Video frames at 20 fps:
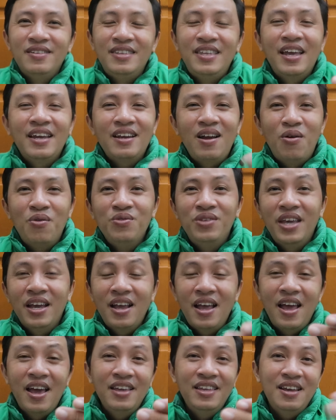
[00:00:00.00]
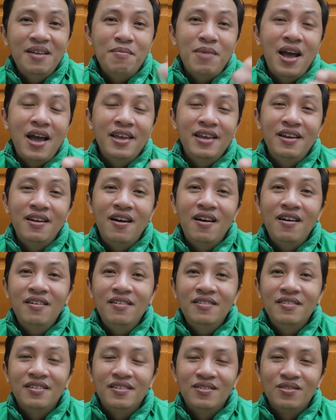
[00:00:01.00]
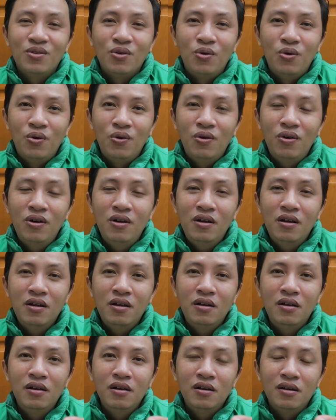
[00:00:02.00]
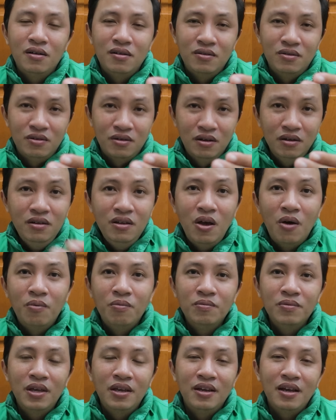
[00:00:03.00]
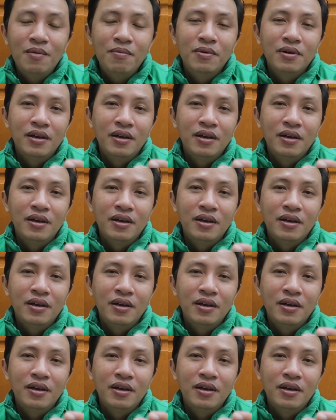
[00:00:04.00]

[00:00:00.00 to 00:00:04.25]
trang đầu, trang 2, trang 3 gì đó của ứng dụng thì